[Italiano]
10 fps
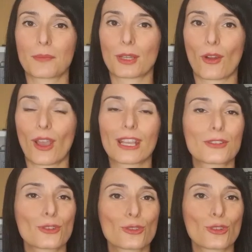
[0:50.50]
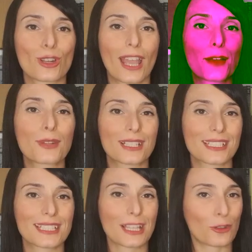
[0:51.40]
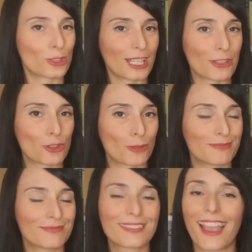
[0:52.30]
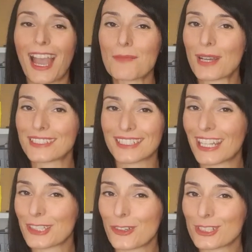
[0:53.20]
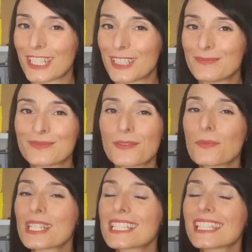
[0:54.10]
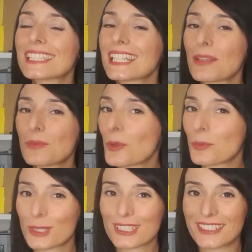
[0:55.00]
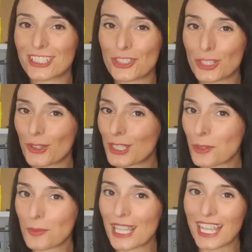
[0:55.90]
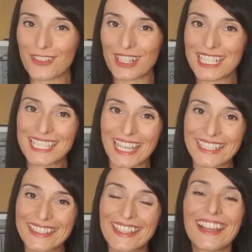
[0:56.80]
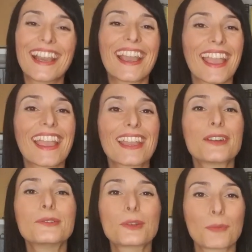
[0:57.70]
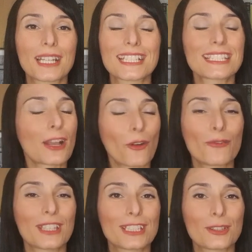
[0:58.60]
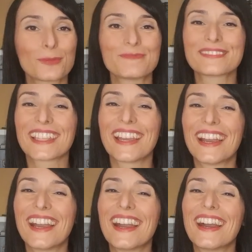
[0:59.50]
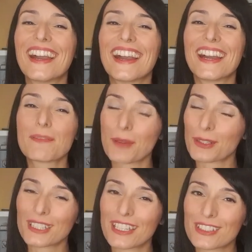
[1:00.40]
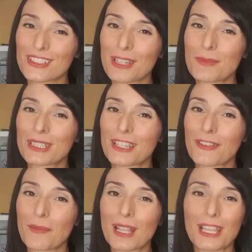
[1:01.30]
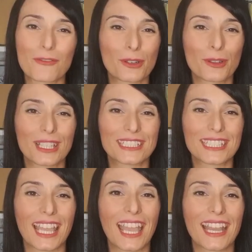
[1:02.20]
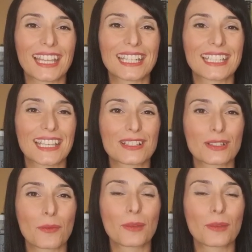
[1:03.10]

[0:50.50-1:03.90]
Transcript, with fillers: però è che Giorgione è un artista godereccio, amante delle donne, presente nei più importanti circoli nobiliari veneziani e un umanista convinto. Protetto da molte famiglie influenti, è anche richiesto per